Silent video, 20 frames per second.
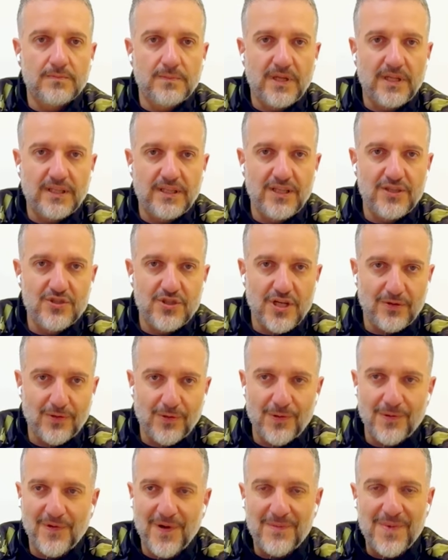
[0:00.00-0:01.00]
parcheggiato
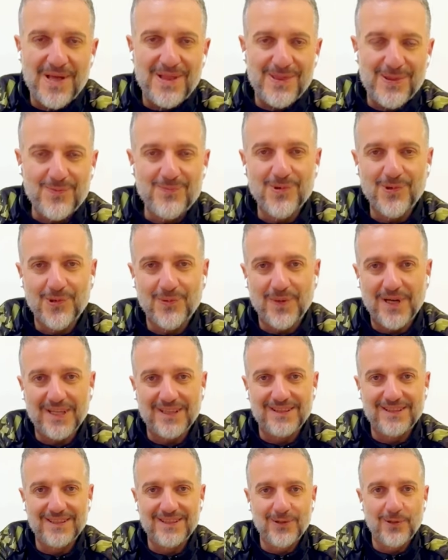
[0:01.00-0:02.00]
nuovamente un
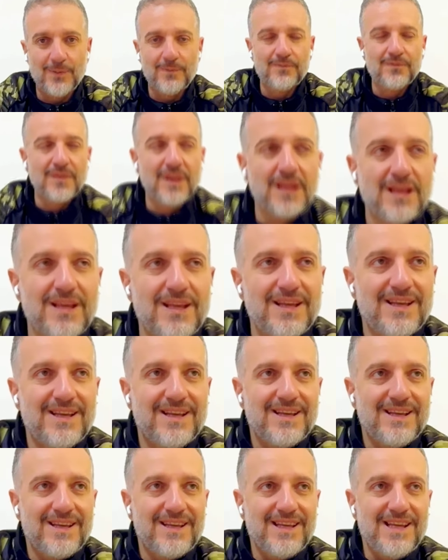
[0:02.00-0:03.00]
monopattino
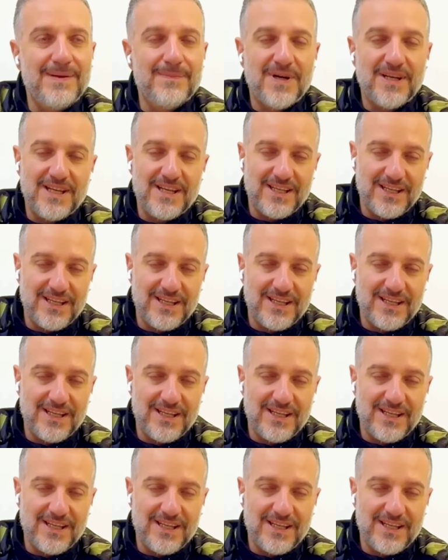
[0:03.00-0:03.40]
in maniera